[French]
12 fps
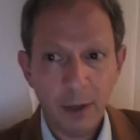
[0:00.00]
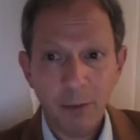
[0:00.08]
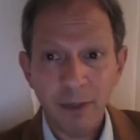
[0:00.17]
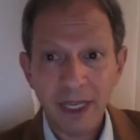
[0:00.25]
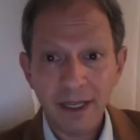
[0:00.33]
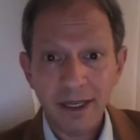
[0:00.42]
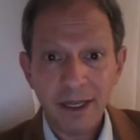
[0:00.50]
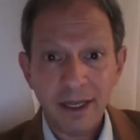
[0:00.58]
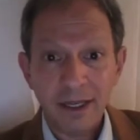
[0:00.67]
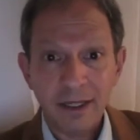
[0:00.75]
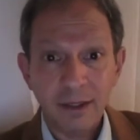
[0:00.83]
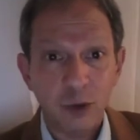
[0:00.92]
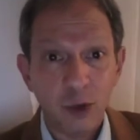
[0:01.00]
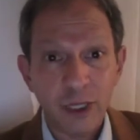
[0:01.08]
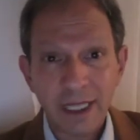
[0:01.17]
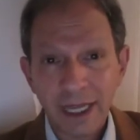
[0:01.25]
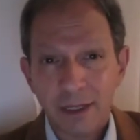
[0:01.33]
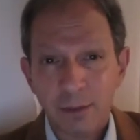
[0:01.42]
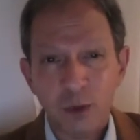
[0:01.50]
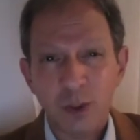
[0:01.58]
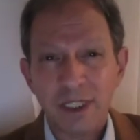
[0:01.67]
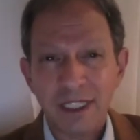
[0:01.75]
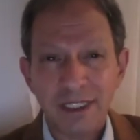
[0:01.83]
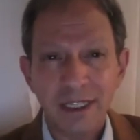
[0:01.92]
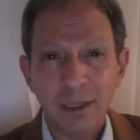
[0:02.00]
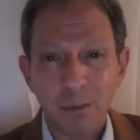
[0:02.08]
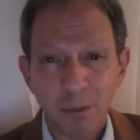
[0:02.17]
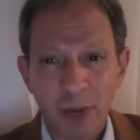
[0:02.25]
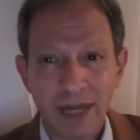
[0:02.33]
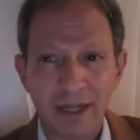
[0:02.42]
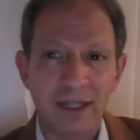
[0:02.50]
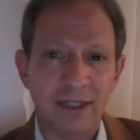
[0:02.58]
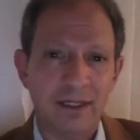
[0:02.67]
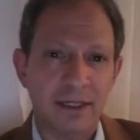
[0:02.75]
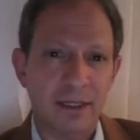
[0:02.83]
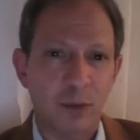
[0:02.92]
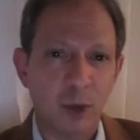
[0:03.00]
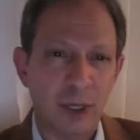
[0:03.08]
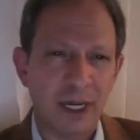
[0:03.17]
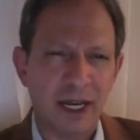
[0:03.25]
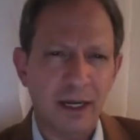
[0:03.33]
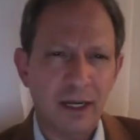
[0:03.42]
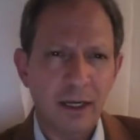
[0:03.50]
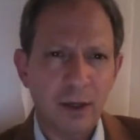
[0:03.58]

Mais de quelle hypnose est-ce qu'il parlait à cette époque-là